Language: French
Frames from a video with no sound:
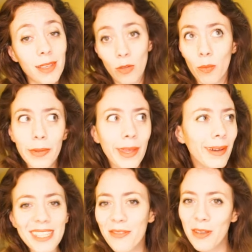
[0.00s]
Ça tombe bien,
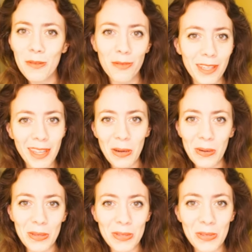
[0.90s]
j'ai fait une
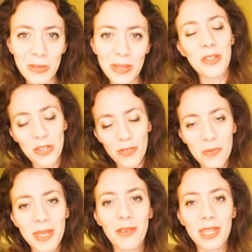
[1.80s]
vidéo dessus que je
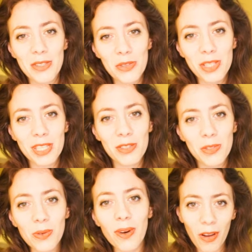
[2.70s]
vous mets dans les
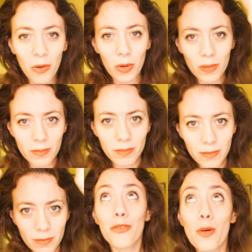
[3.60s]
suggestions en haut.
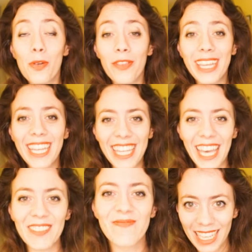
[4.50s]
Vous pouvez
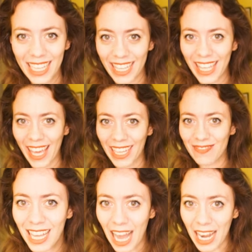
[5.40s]
cliquer, cliquer.
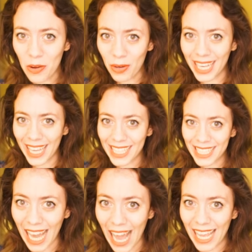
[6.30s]
Allez, on
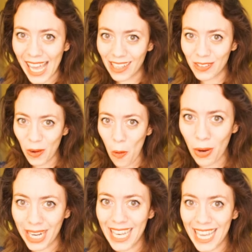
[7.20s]
clique. Allez,
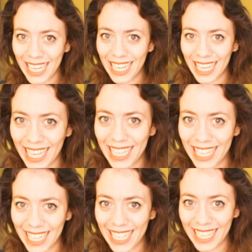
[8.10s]
on clique, clique,
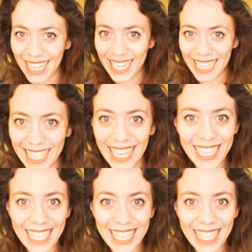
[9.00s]
clique, clique.